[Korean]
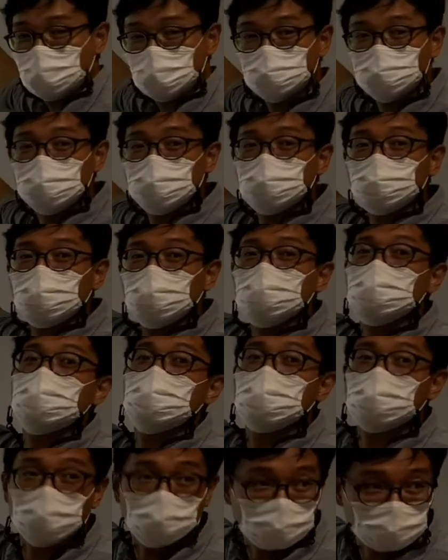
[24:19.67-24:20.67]
임지우
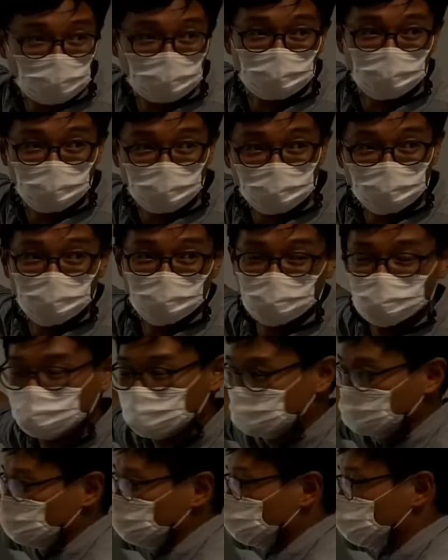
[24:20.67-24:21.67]
헌정 영상이야 이거.
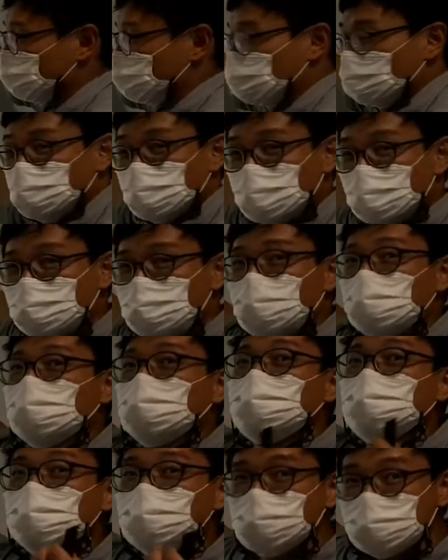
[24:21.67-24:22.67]
어 저번에
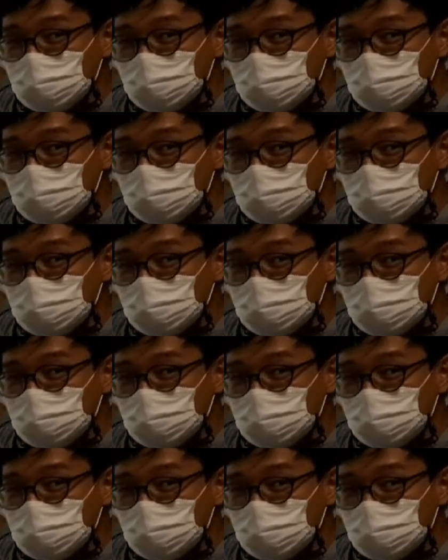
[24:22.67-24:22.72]
재현이